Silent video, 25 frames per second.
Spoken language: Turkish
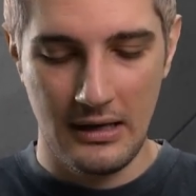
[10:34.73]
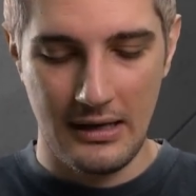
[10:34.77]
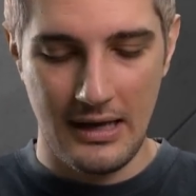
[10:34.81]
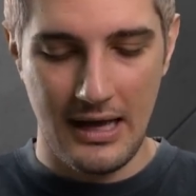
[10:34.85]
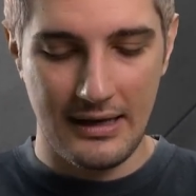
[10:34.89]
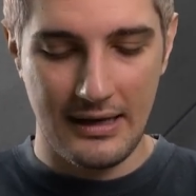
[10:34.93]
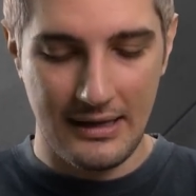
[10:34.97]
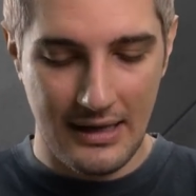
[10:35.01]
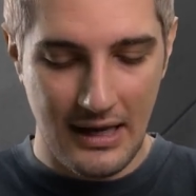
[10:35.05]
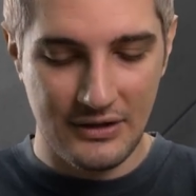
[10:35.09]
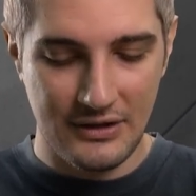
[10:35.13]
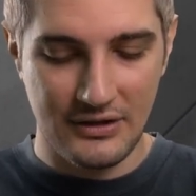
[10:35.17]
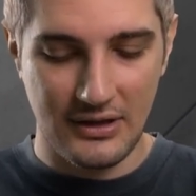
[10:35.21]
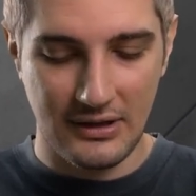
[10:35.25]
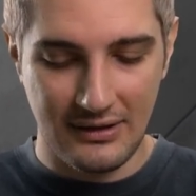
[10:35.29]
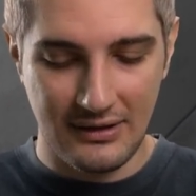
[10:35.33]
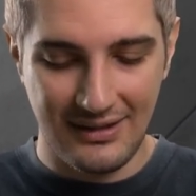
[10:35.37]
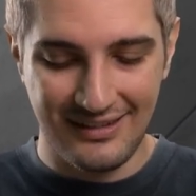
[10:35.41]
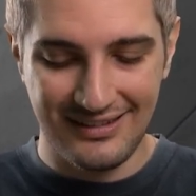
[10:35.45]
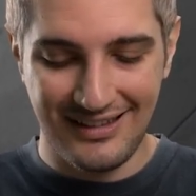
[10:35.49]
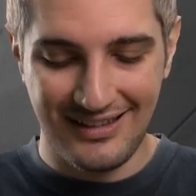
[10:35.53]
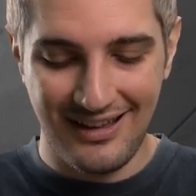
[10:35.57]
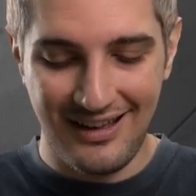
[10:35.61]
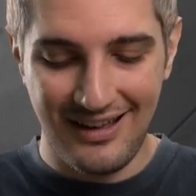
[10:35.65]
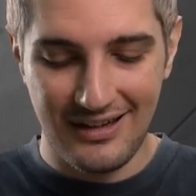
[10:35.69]
yani
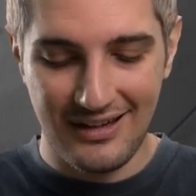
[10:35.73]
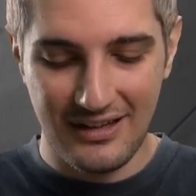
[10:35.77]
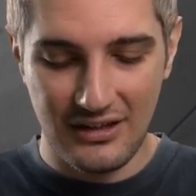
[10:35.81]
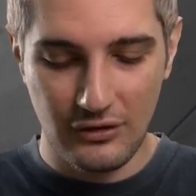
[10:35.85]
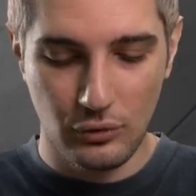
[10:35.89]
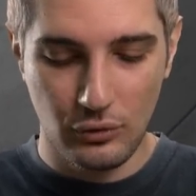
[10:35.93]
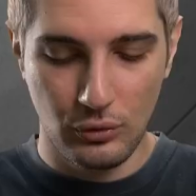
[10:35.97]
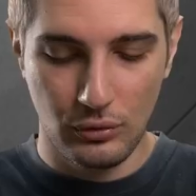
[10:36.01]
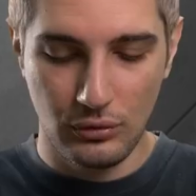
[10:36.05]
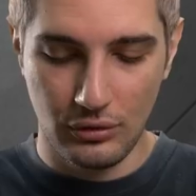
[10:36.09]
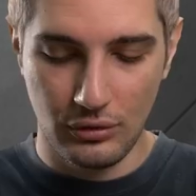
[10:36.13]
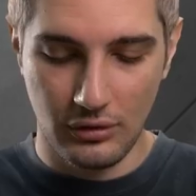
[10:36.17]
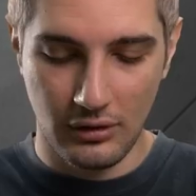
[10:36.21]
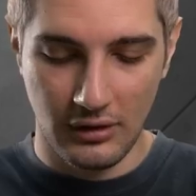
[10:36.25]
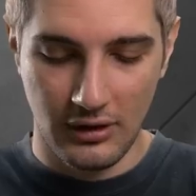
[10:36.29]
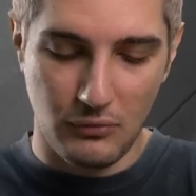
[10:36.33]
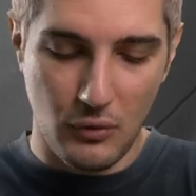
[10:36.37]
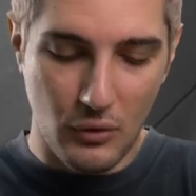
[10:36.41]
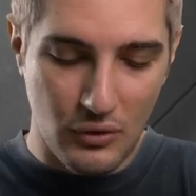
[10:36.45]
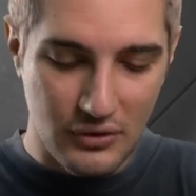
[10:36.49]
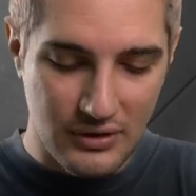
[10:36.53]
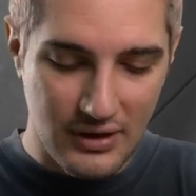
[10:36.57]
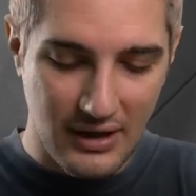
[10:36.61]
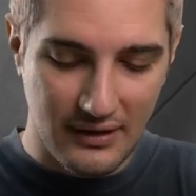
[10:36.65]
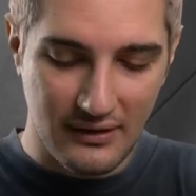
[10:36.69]
gerçekten tarihi dolu
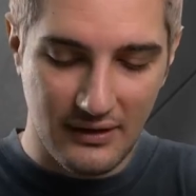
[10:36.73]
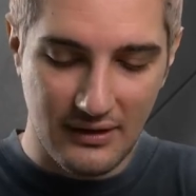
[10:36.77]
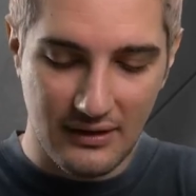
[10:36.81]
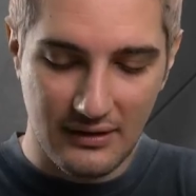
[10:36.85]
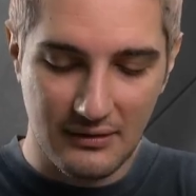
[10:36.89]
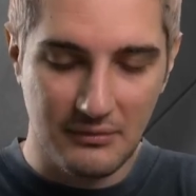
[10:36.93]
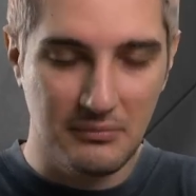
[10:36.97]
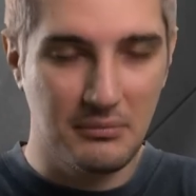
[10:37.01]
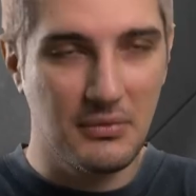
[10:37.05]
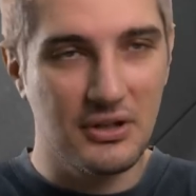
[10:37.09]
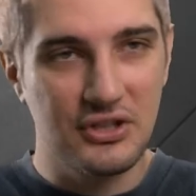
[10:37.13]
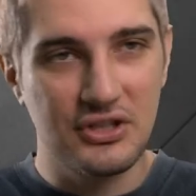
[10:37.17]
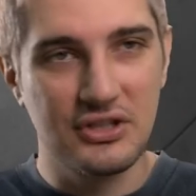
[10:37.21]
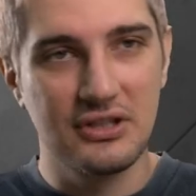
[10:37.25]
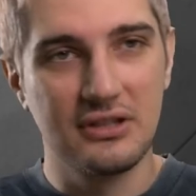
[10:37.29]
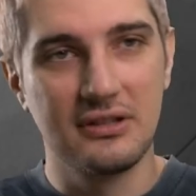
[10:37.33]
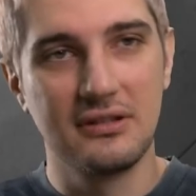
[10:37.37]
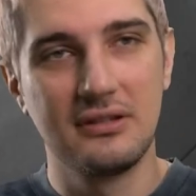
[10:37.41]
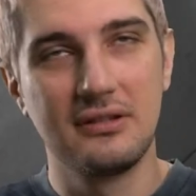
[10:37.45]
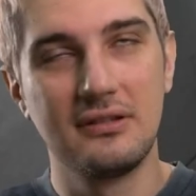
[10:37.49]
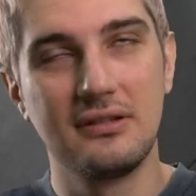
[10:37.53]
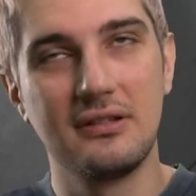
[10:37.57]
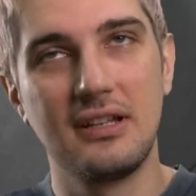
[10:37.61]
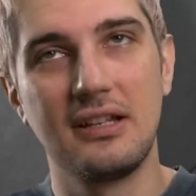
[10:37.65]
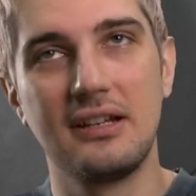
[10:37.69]
90'ların
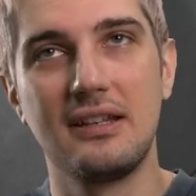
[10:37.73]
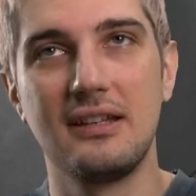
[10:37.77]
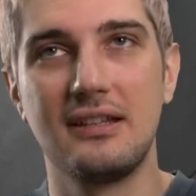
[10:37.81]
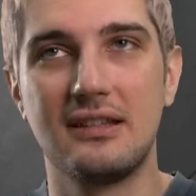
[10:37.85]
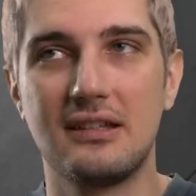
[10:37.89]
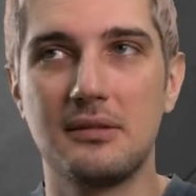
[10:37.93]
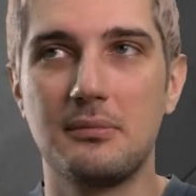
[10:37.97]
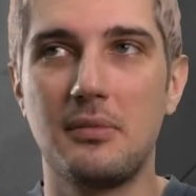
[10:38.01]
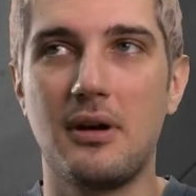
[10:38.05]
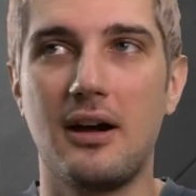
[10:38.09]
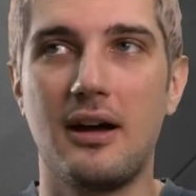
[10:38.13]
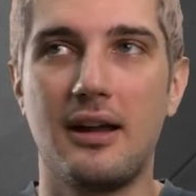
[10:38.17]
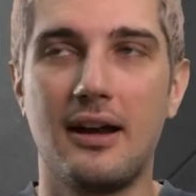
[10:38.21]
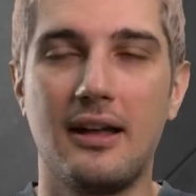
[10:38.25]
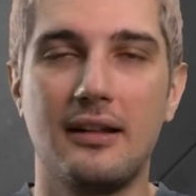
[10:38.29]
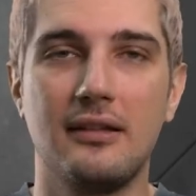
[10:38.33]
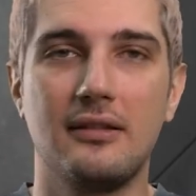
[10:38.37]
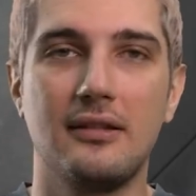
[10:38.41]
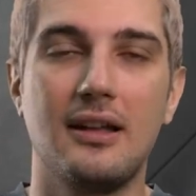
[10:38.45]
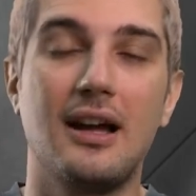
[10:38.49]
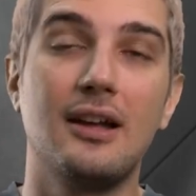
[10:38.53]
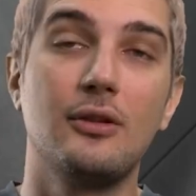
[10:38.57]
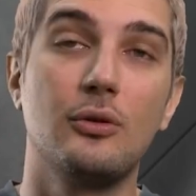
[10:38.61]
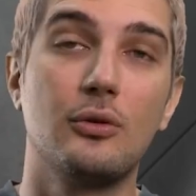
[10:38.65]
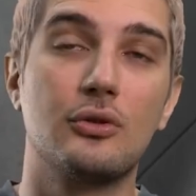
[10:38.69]
başından
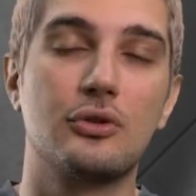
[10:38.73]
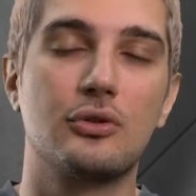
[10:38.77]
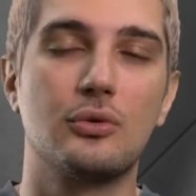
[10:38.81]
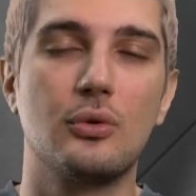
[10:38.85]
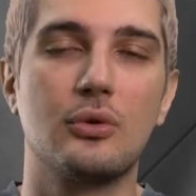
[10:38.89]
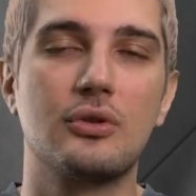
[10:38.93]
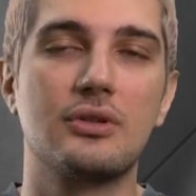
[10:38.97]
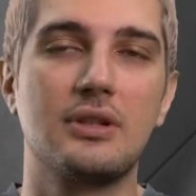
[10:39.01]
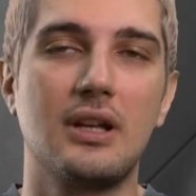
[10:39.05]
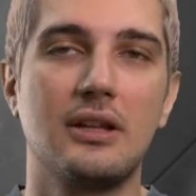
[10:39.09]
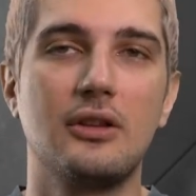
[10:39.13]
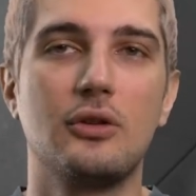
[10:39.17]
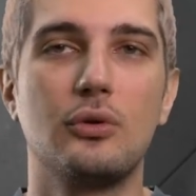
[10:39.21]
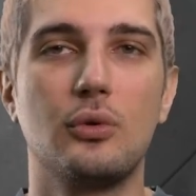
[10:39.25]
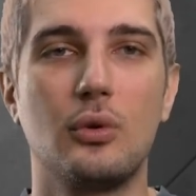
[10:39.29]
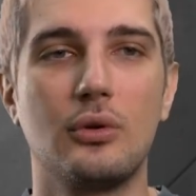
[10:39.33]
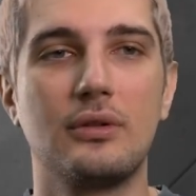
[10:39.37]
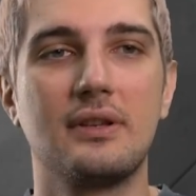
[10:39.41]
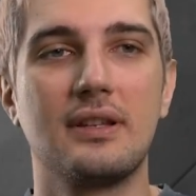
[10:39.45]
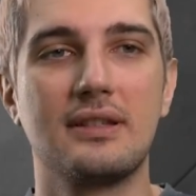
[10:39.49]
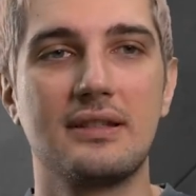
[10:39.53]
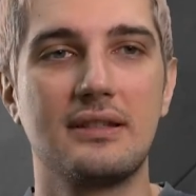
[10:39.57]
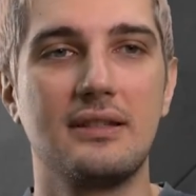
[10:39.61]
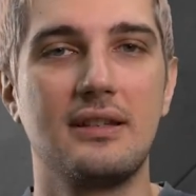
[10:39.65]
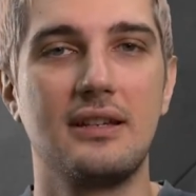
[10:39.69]
itibaren daha doğrusu 90'ların
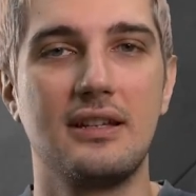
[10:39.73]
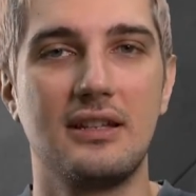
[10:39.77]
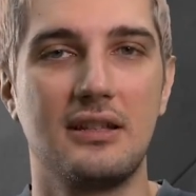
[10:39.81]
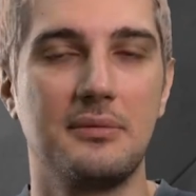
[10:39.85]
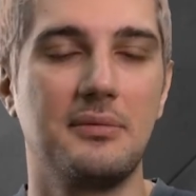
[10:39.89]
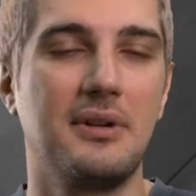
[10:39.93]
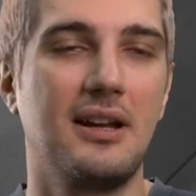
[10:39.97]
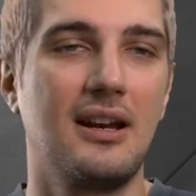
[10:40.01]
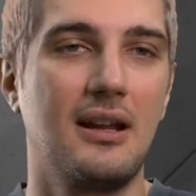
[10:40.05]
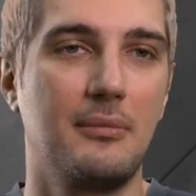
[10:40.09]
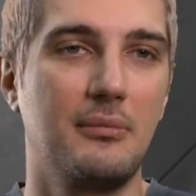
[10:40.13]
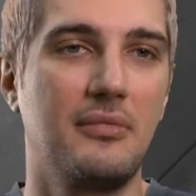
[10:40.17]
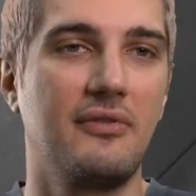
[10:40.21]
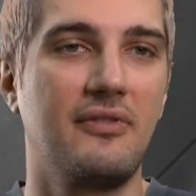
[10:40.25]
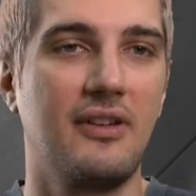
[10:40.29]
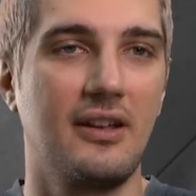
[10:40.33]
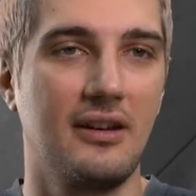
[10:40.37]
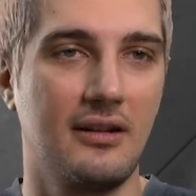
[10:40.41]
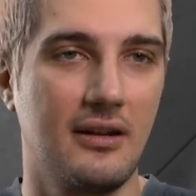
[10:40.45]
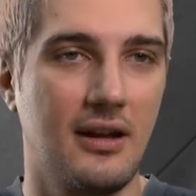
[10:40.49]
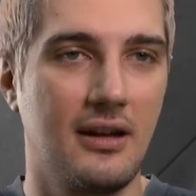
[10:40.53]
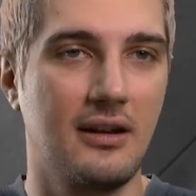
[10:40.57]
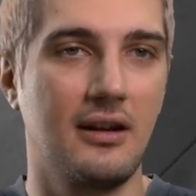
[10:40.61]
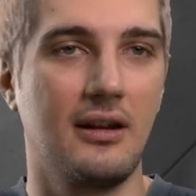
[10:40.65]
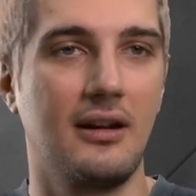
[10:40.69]
ortasından itibaren bir
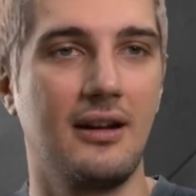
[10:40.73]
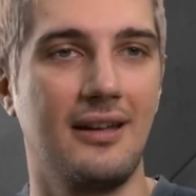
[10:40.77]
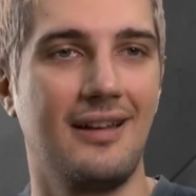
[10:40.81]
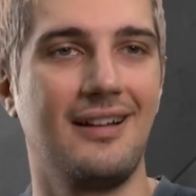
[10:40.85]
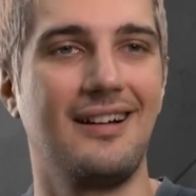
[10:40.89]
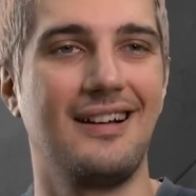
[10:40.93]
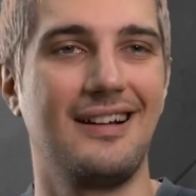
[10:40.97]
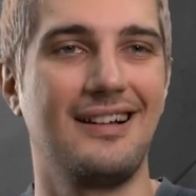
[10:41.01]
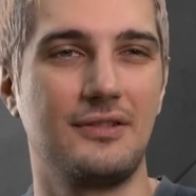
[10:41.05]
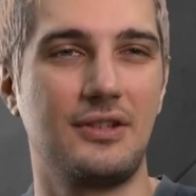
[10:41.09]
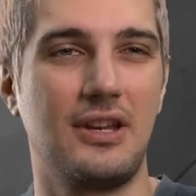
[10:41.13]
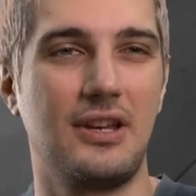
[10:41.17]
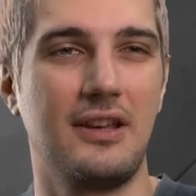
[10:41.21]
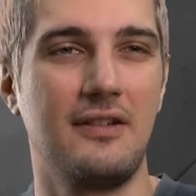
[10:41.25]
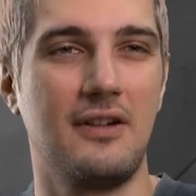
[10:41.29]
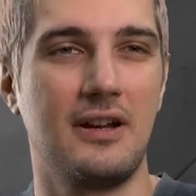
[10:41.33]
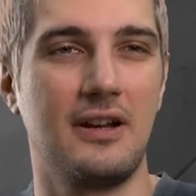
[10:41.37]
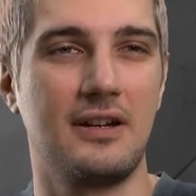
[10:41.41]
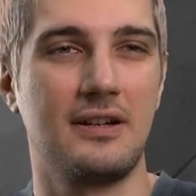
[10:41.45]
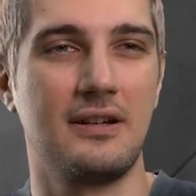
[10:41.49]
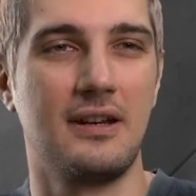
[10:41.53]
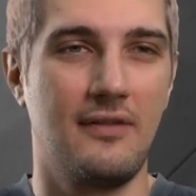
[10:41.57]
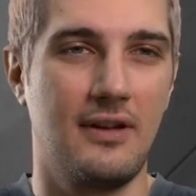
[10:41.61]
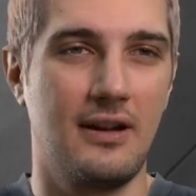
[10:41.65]
Ferrari şeyi var.